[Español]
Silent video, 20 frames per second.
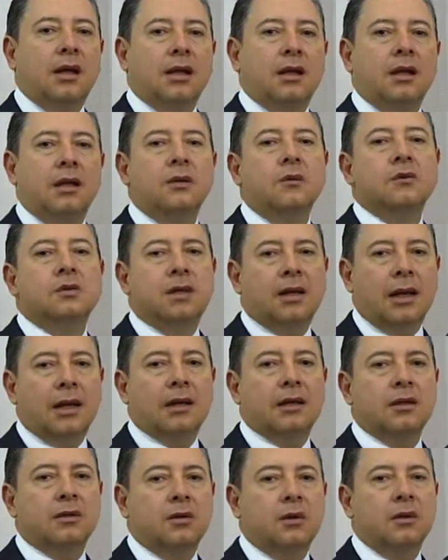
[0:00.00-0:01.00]
y buscar
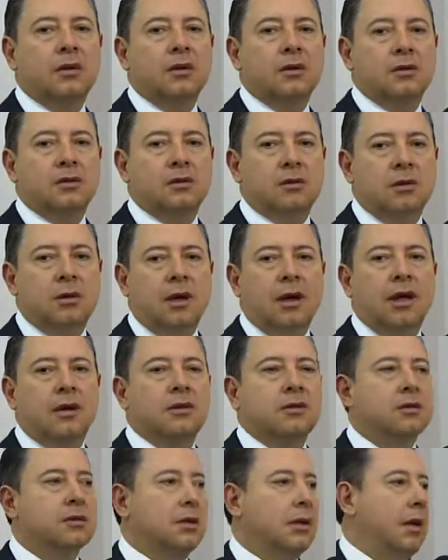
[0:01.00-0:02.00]
que todos los
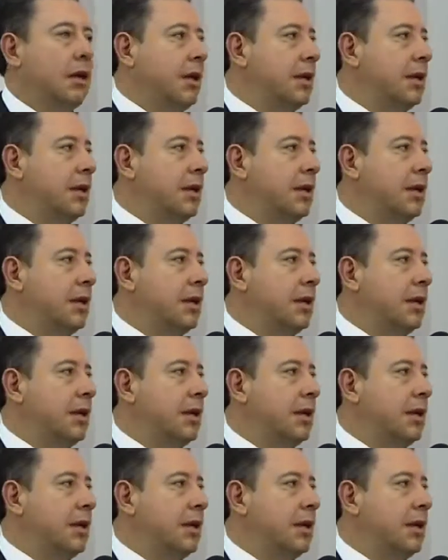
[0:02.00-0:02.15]
ciudadanos